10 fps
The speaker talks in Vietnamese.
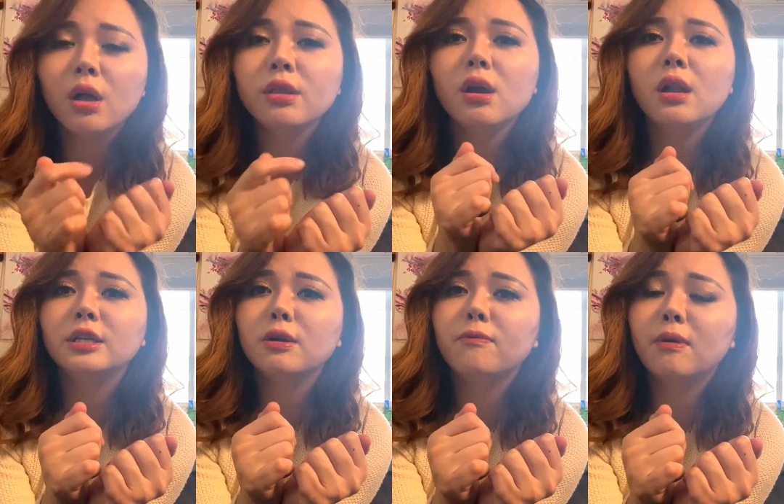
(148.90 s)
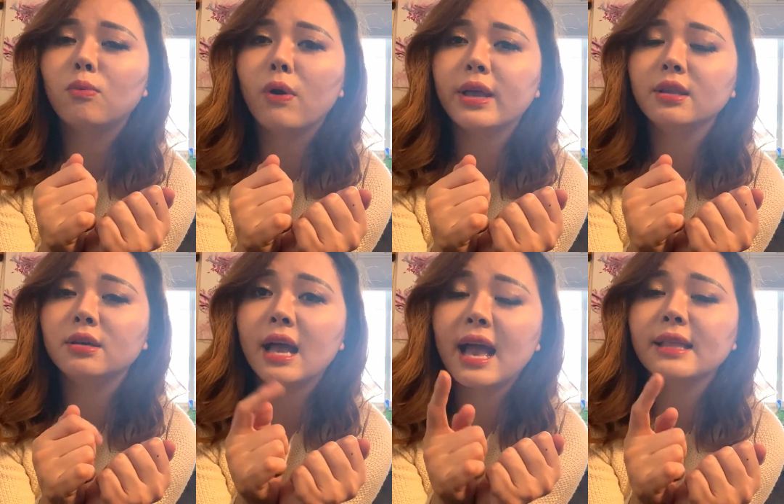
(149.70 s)
Ít nhất là trong vòng khoảng từ
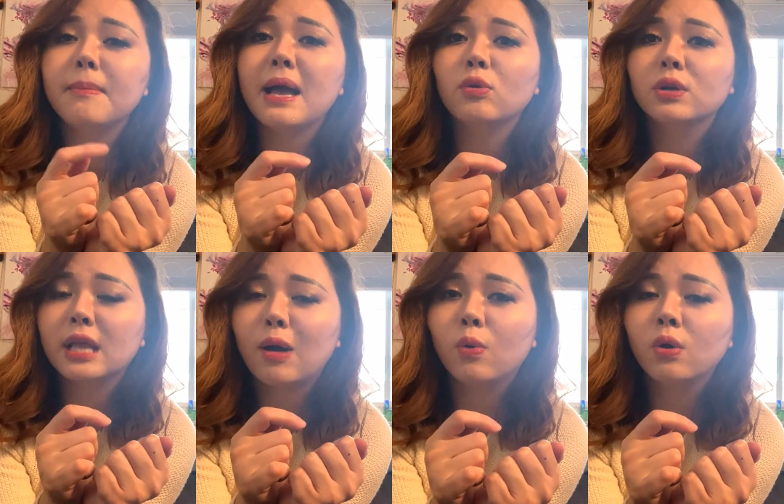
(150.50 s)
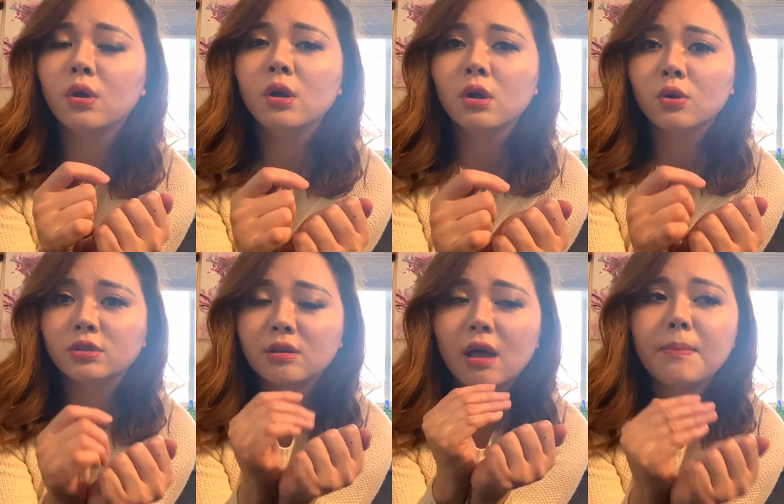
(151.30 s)
hai tới ba tuần đầu. Rồi
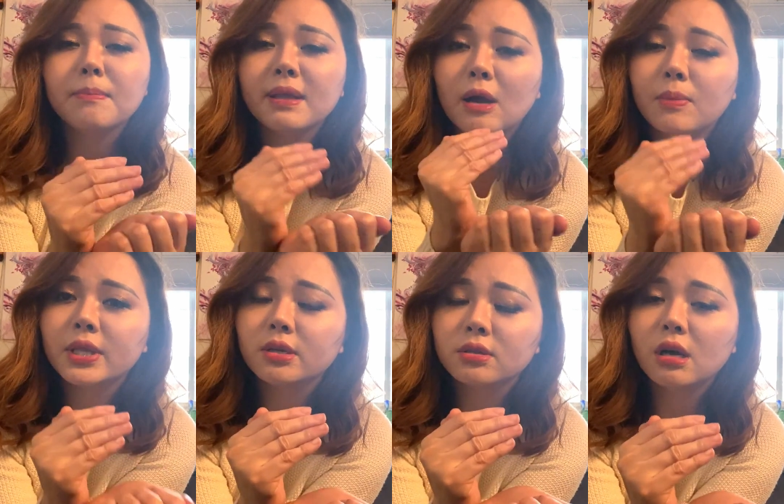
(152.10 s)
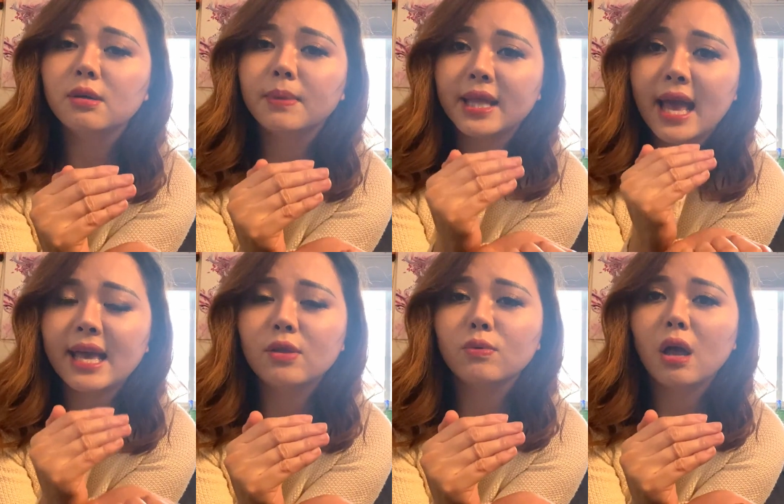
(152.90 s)
sau đó mình bắt đầu mình từ từ mình
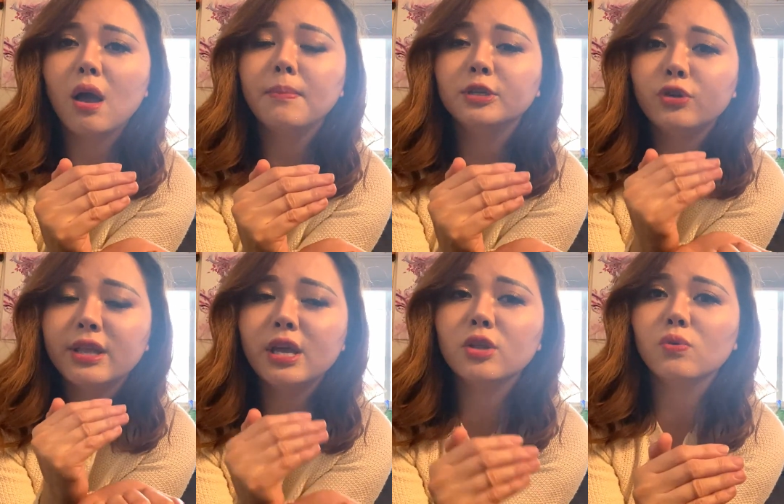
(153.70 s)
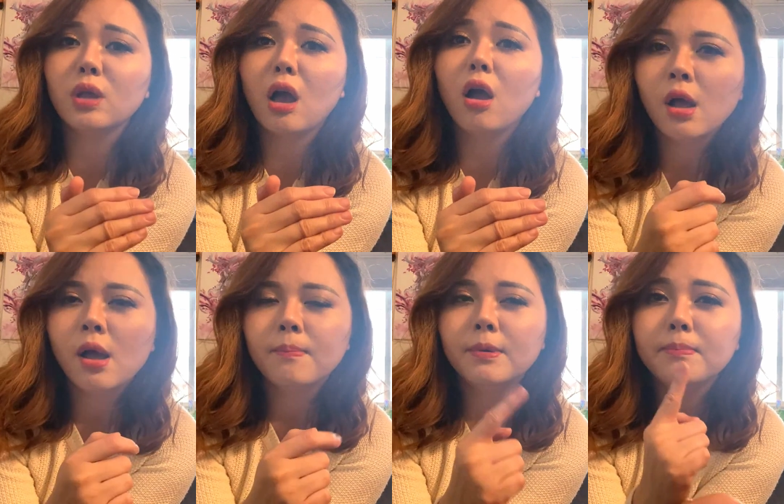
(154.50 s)
dạy tụi nó, mình training tụi nó.
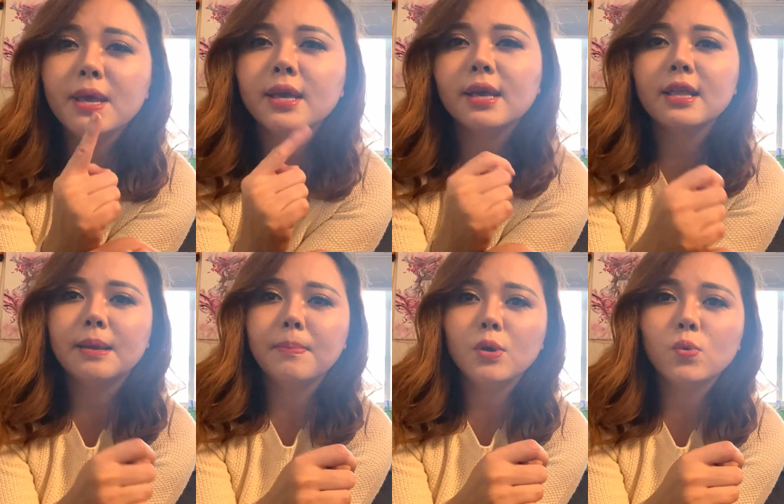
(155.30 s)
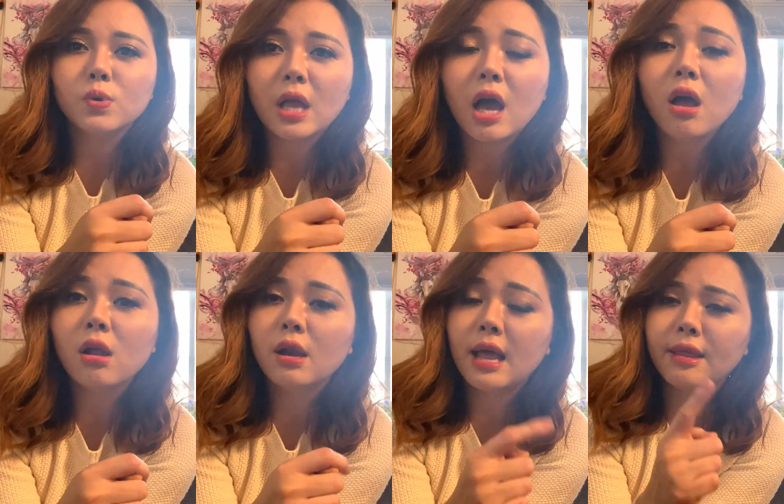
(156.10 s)
Mình biết cái điểm yếu của nó
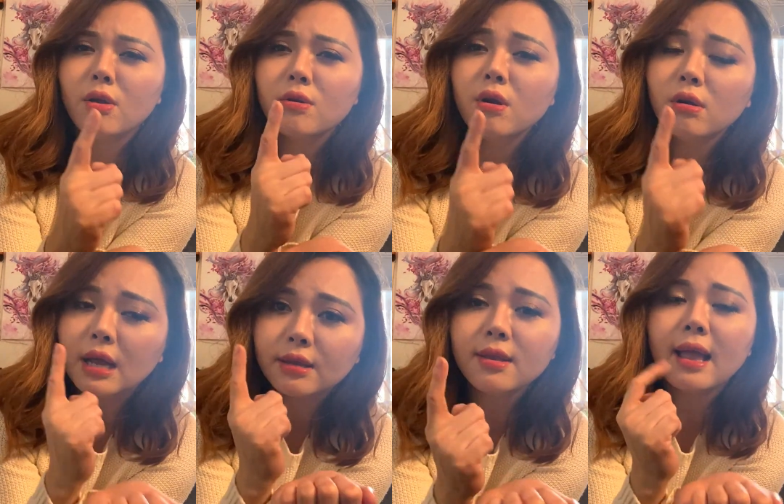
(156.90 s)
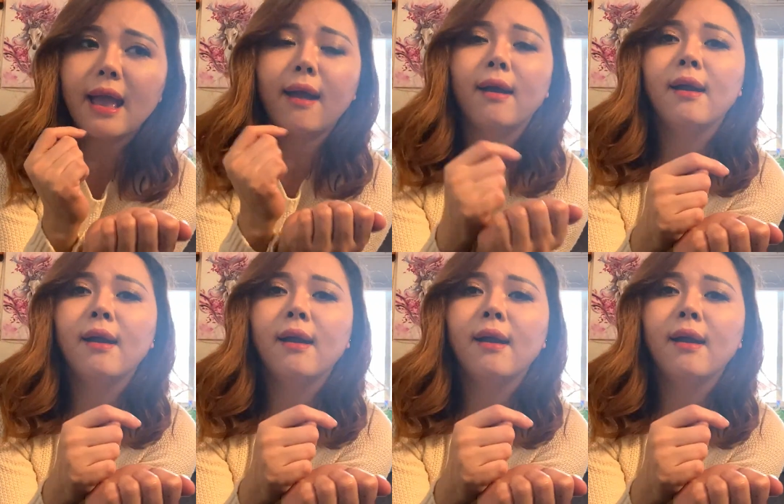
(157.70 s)
là nó rất là thích ăn.